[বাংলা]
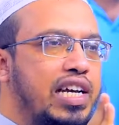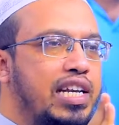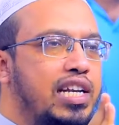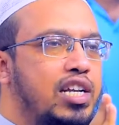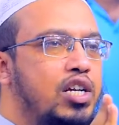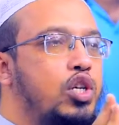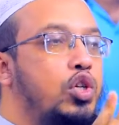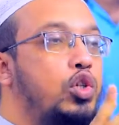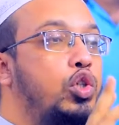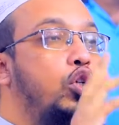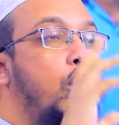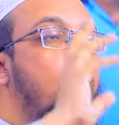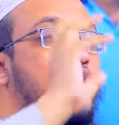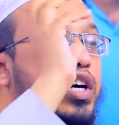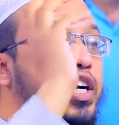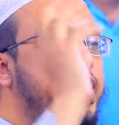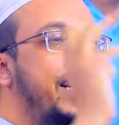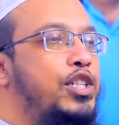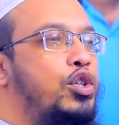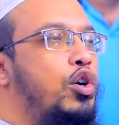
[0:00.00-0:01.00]
যান
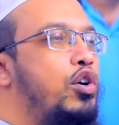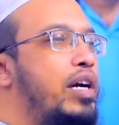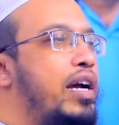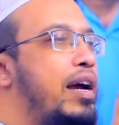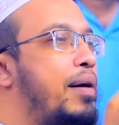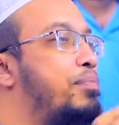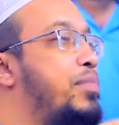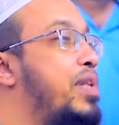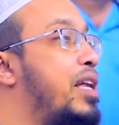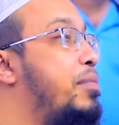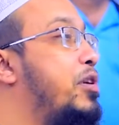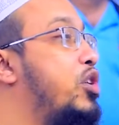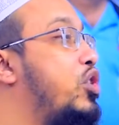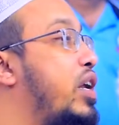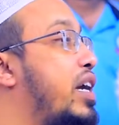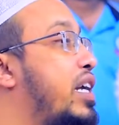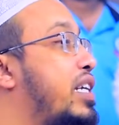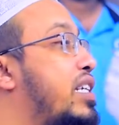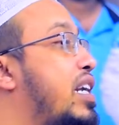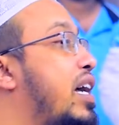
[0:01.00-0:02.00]
সঙ্গে সঙ্গে আপনার
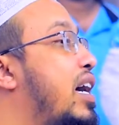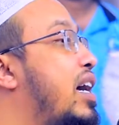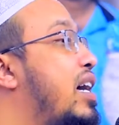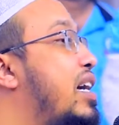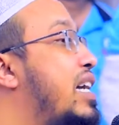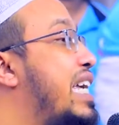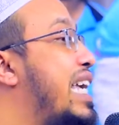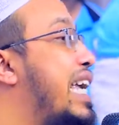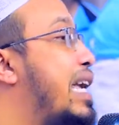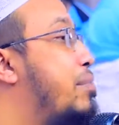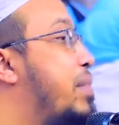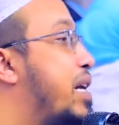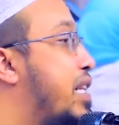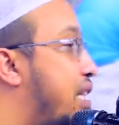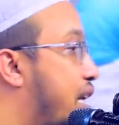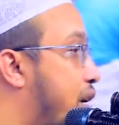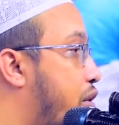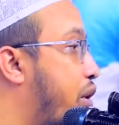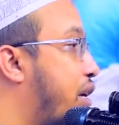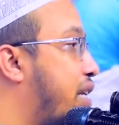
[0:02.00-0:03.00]
ভেতরে একটা
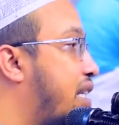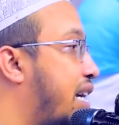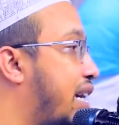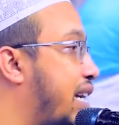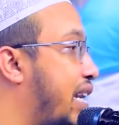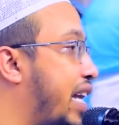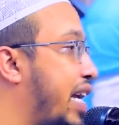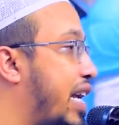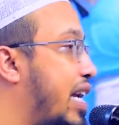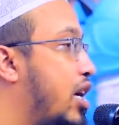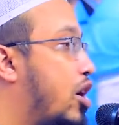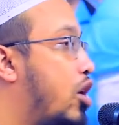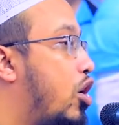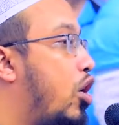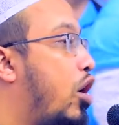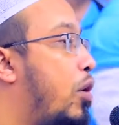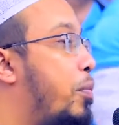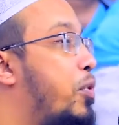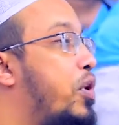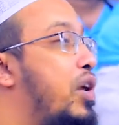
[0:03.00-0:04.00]
ইমানদার হয়ে থাকলে
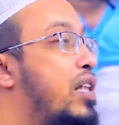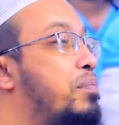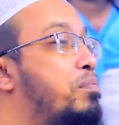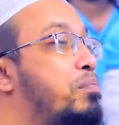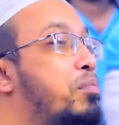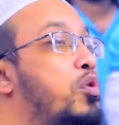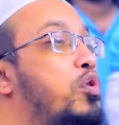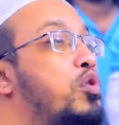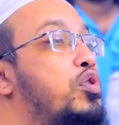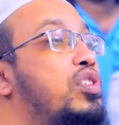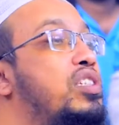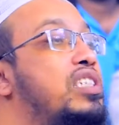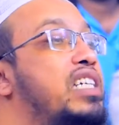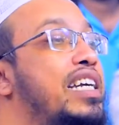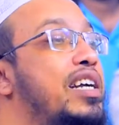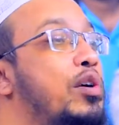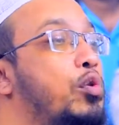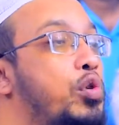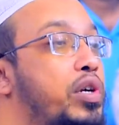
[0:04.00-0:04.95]
অপরাধ বোধ জেগে